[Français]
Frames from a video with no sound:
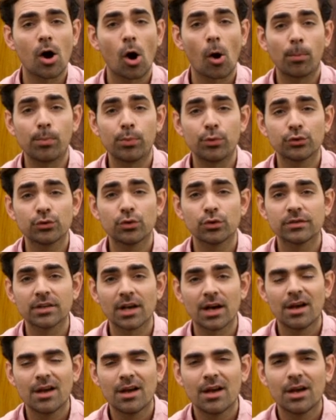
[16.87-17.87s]
En plus de
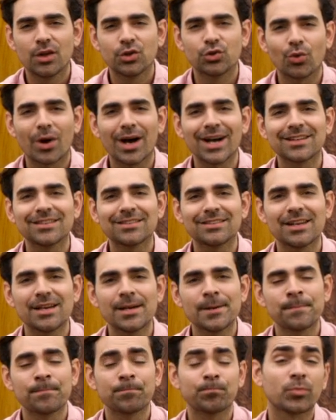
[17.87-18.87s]
ça, tu auras
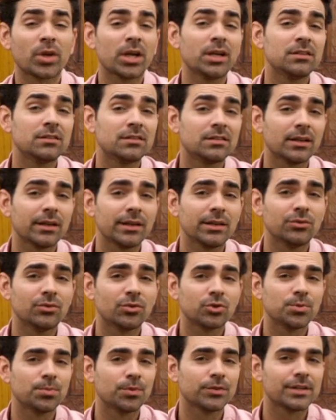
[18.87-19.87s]
accès à une série de
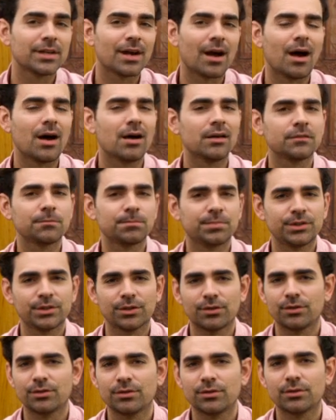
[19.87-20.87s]
documentaires
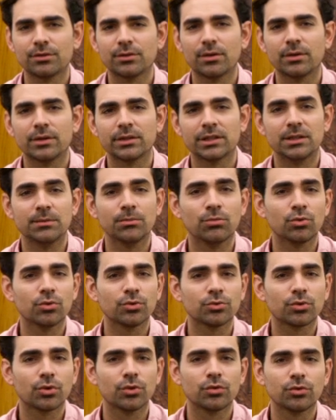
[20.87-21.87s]
inspirants qui
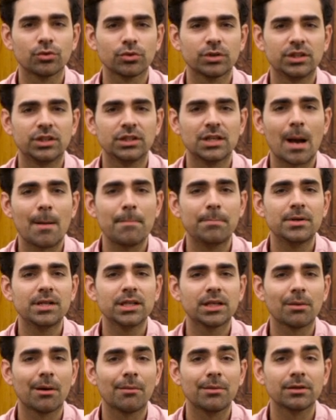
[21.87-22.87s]
montrent ceux qui
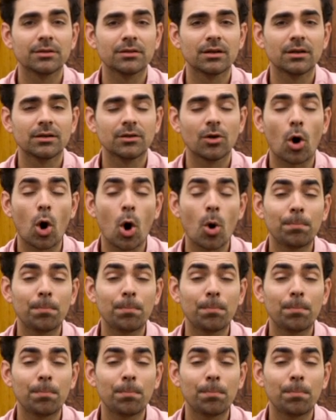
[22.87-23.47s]
appliquent ma méthode,